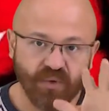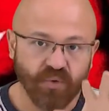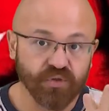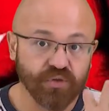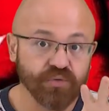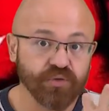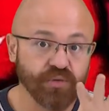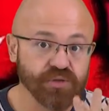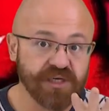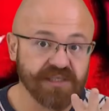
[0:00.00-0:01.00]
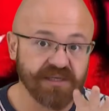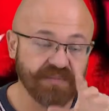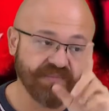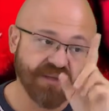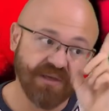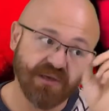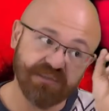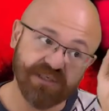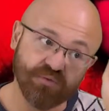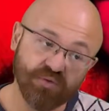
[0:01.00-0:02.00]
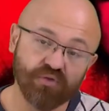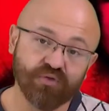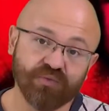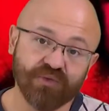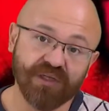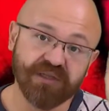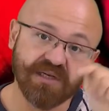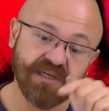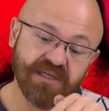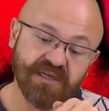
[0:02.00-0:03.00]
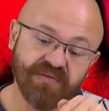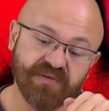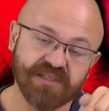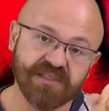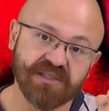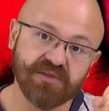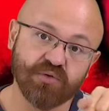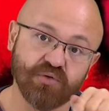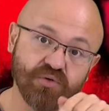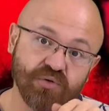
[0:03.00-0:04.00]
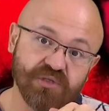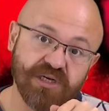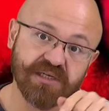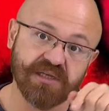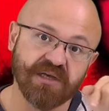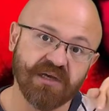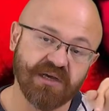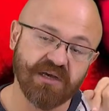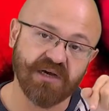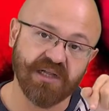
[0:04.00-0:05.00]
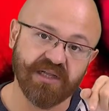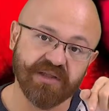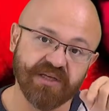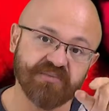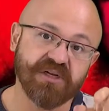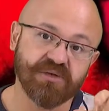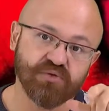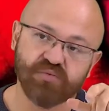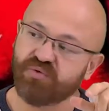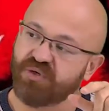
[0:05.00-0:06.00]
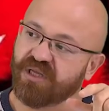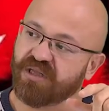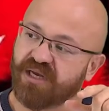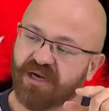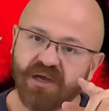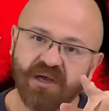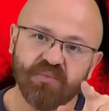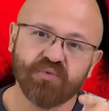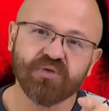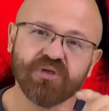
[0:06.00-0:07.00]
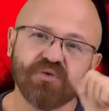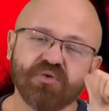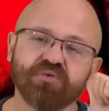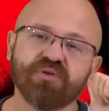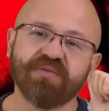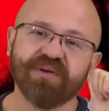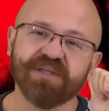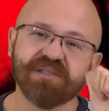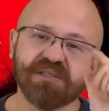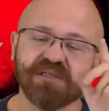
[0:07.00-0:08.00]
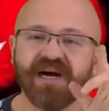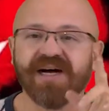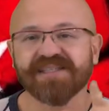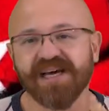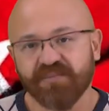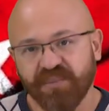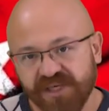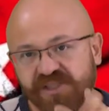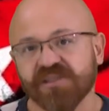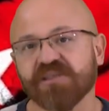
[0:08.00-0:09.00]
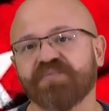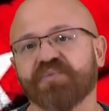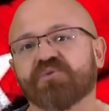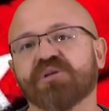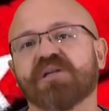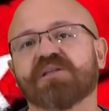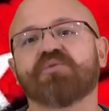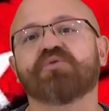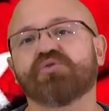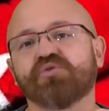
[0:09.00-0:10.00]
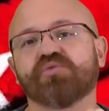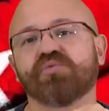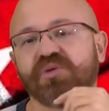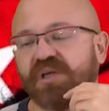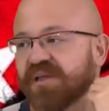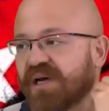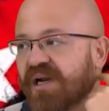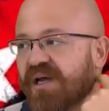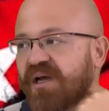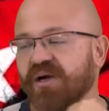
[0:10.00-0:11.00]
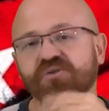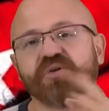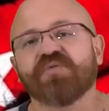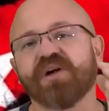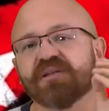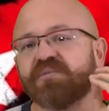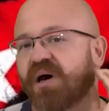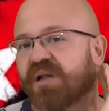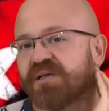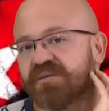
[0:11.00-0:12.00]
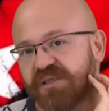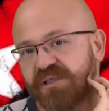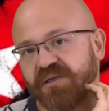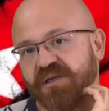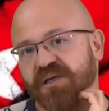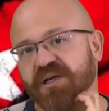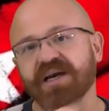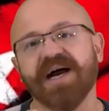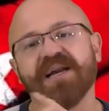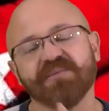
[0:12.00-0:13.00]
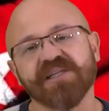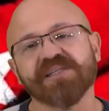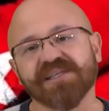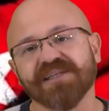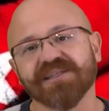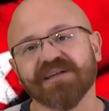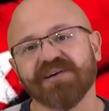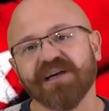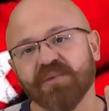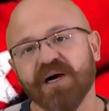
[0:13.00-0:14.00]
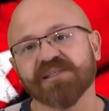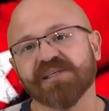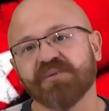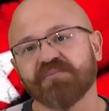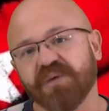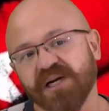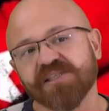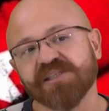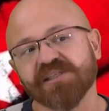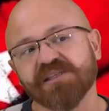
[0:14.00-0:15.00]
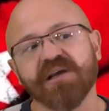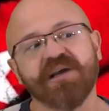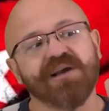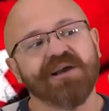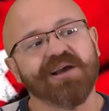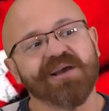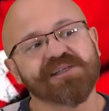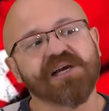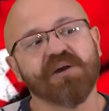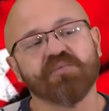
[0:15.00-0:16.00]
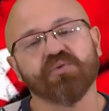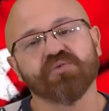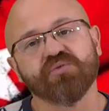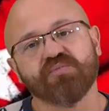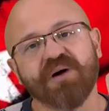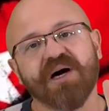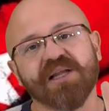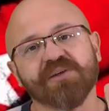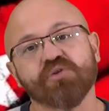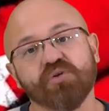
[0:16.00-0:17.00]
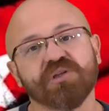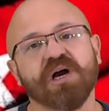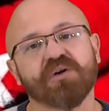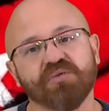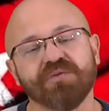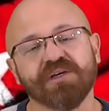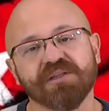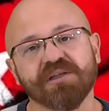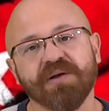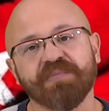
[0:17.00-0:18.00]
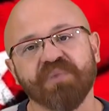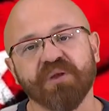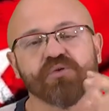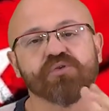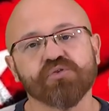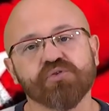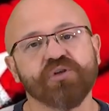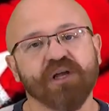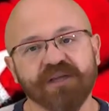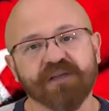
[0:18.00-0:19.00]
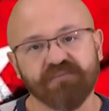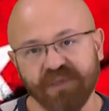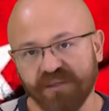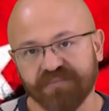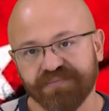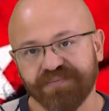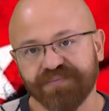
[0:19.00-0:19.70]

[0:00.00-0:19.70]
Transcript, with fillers: Orada bunu bozarsam mesela Türk Cumhuriyetleri ya da Kafkasya'daki küçük özerk e, alanlar, minik cumhuriyetler buradaki konuyu referans alır. Azerbaycan'ın özellikle bu küçük cumhuriyetlerle çok farklı bağları var. Ermenistan'ın da var ama Azerbaycan'ın e, sahip olduğu bağlar çok daha kuvvetli. Uzun uzun anlatmayalım.